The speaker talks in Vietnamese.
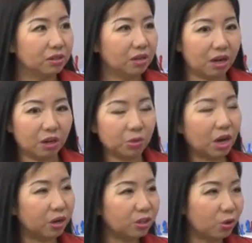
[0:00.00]
họ không có
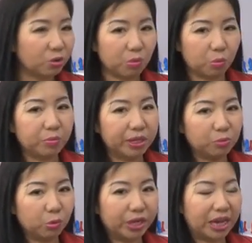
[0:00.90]
hỏi tôi một mình
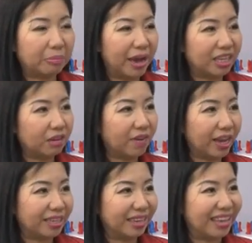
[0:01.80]
một người đàn bà da
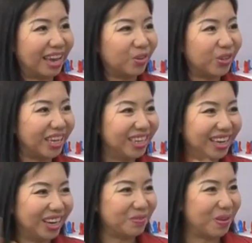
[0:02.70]
vàng già già ngồi đây
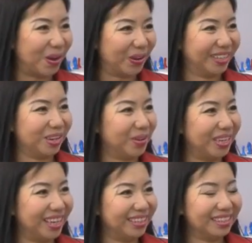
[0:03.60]
không hỏi không hỏi
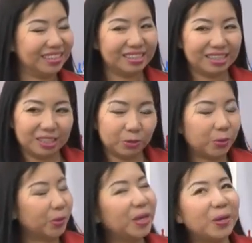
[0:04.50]
đến tôi
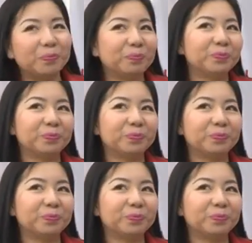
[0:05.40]
ngồi im